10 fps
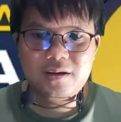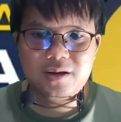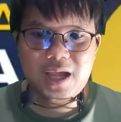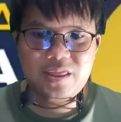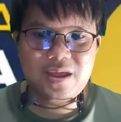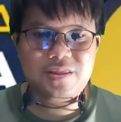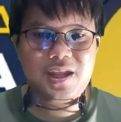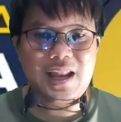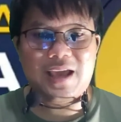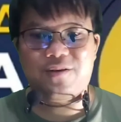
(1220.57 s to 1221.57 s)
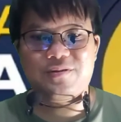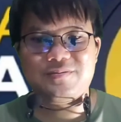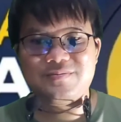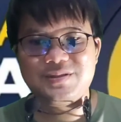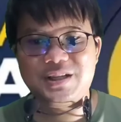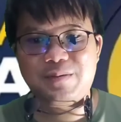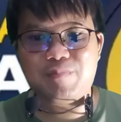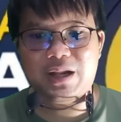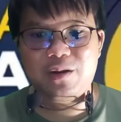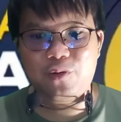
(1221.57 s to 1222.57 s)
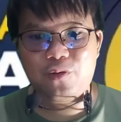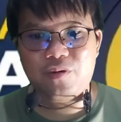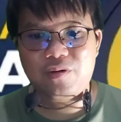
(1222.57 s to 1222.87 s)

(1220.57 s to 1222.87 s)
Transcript: ก็ได้เสร็จสิ้นแล้วซึ่งบรรลุ